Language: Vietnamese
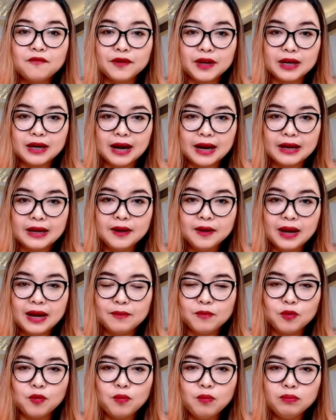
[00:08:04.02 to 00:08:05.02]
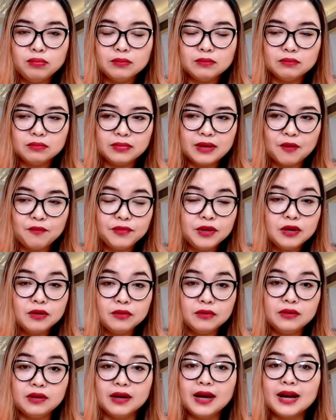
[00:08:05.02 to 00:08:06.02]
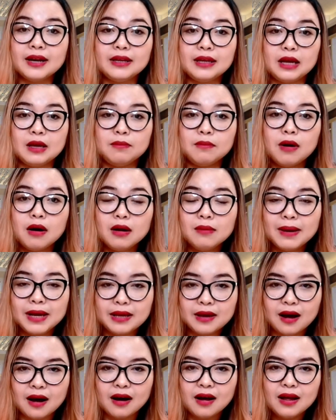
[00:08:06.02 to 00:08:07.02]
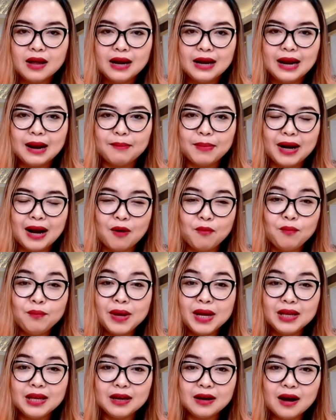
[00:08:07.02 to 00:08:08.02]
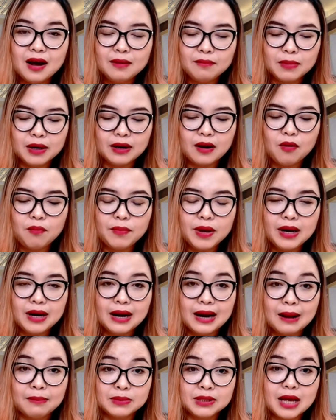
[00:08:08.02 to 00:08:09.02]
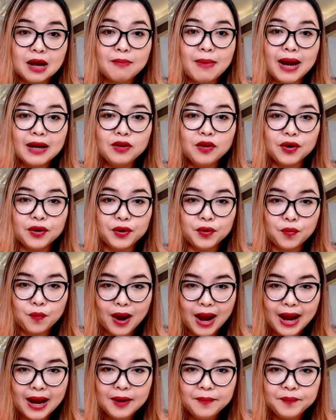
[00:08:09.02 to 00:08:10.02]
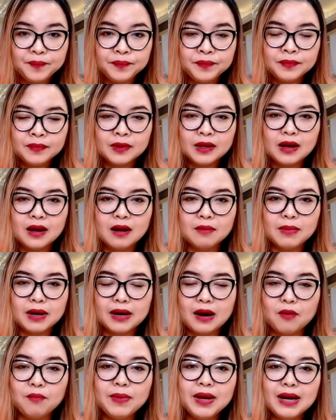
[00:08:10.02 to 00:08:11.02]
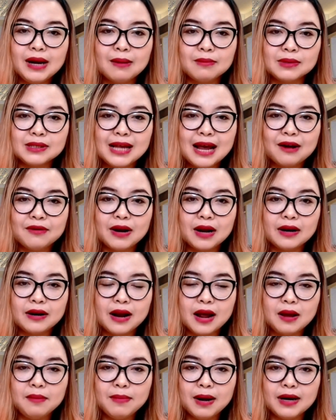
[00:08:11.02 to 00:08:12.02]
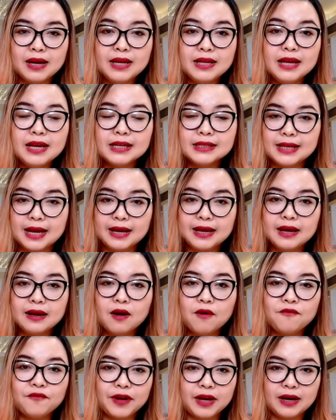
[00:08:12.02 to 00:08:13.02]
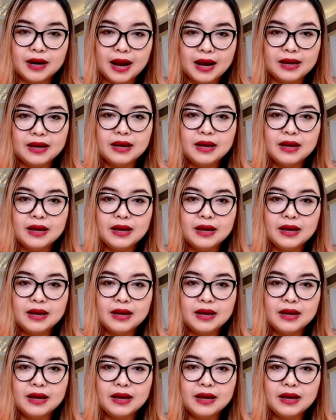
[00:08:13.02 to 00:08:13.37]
việc này á, em cũng giống như những anh chị mới bây giờ là mình không biết gì hết mình không biết là làm sao bán cho hiệu quả à, mình không biết làm sao để, mà đi chia sẻ cái công việc này